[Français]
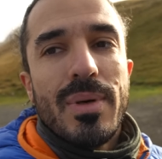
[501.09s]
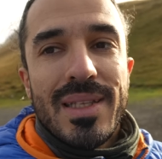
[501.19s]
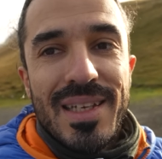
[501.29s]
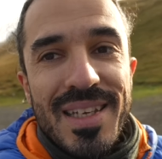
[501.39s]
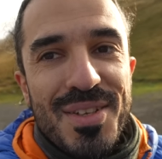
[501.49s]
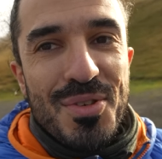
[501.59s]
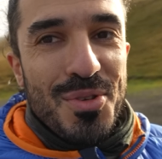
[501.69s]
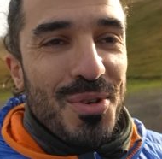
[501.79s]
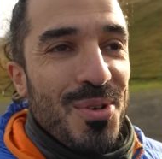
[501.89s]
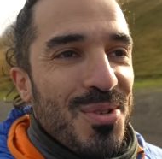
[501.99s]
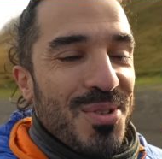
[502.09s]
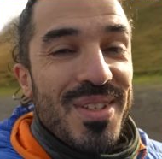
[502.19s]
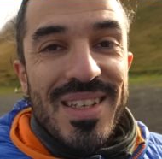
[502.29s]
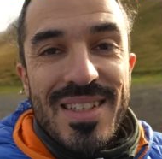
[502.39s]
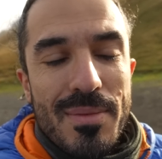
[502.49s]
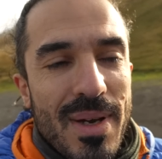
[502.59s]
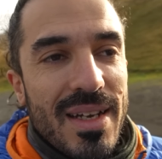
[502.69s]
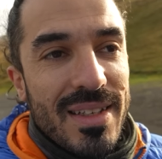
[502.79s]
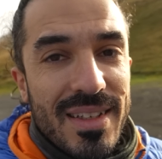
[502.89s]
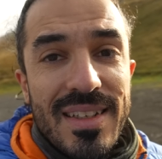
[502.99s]
batterie sur le Sony A7 Mark
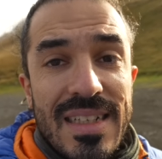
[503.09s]
IV